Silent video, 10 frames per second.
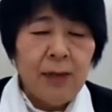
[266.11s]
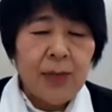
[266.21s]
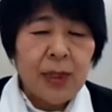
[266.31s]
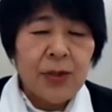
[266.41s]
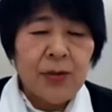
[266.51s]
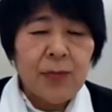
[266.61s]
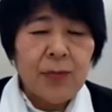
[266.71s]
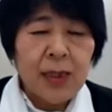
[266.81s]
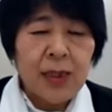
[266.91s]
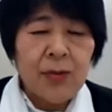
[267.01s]
まあ、順
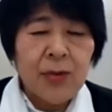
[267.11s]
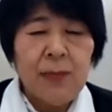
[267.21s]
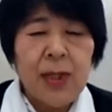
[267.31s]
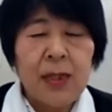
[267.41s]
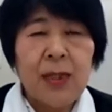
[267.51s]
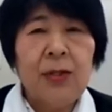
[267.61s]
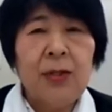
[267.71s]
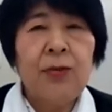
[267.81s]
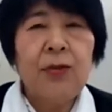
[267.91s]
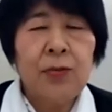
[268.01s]
番に押せばで
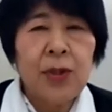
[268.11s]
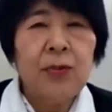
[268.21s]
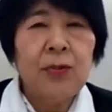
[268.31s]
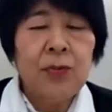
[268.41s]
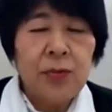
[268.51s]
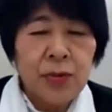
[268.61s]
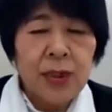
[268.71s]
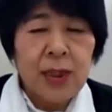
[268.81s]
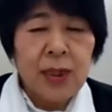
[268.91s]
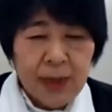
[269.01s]
きるように工夫をし
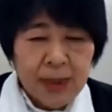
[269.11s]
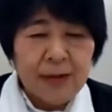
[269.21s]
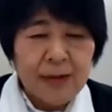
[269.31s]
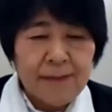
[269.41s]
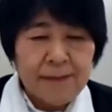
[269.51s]
ています。